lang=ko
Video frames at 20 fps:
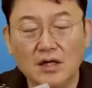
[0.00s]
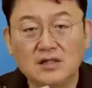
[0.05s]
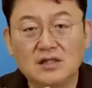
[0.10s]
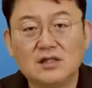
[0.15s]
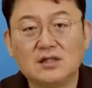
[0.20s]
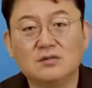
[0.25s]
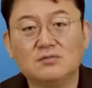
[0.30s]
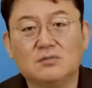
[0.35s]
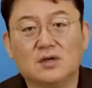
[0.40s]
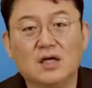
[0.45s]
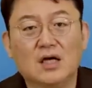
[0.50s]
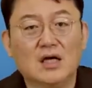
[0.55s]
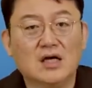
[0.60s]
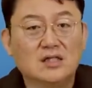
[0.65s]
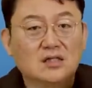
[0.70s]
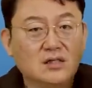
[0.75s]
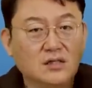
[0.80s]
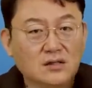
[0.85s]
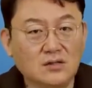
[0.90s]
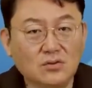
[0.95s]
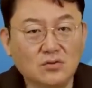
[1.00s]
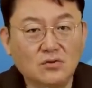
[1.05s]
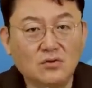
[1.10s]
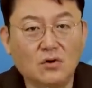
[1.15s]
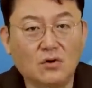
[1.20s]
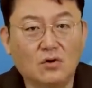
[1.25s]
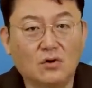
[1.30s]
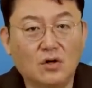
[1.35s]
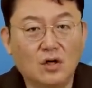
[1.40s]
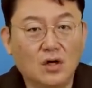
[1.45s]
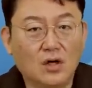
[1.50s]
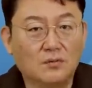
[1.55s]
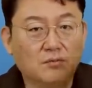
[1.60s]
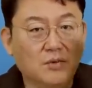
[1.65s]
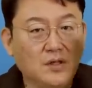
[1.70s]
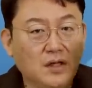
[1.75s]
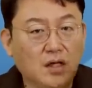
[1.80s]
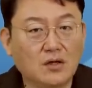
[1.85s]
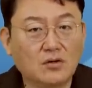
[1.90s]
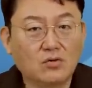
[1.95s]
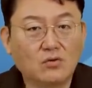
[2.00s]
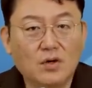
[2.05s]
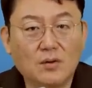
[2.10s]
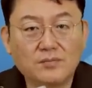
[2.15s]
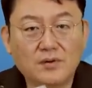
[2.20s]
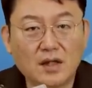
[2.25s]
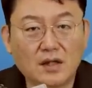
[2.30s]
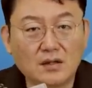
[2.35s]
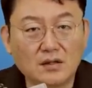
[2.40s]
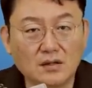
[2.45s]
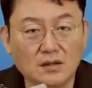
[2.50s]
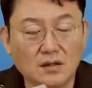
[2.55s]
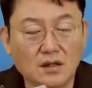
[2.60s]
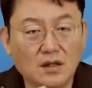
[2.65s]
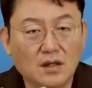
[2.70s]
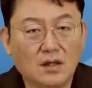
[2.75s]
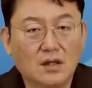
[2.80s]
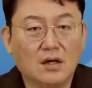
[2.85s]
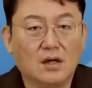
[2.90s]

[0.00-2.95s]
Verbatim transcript: 지금 스스로 미래통합당은